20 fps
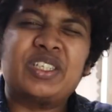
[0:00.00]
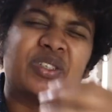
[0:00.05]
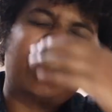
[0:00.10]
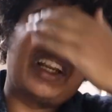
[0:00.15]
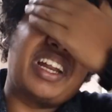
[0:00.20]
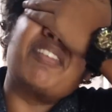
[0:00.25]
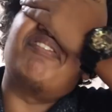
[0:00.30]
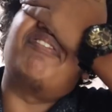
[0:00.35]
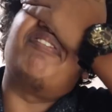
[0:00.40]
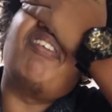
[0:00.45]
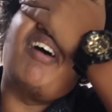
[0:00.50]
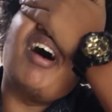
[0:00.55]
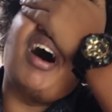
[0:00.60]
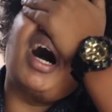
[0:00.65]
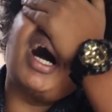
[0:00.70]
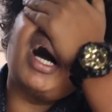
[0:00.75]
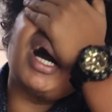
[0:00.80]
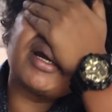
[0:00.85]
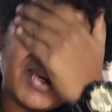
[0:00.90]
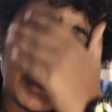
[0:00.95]
ஸோ லைக்
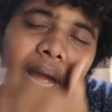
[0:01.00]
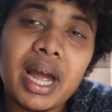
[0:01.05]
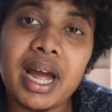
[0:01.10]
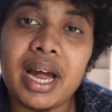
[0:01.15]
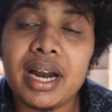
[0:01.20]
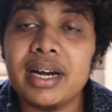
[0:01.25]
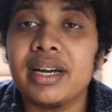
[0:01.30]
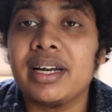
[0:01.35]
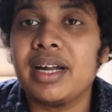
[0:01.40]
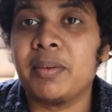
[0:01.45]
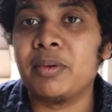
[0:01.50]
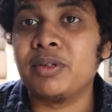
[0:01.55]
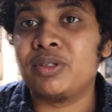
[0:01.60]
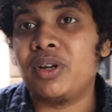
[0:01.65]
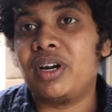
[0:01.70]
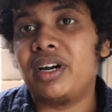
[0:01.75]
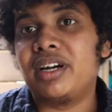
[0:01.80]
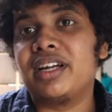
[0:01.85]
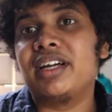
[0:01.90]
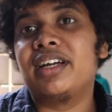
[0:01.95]
வேணாங் அப்படின்னு
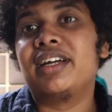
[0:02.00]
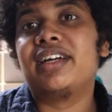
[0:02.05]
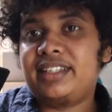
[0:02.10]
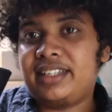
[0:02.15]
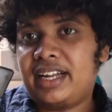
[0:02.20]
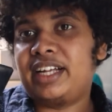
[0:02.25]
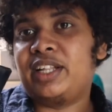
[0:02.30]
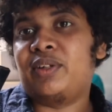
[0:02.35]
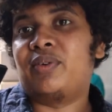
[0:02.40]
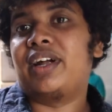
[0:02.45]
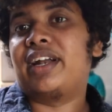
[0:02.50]
சொல்லிட்டு நான் இது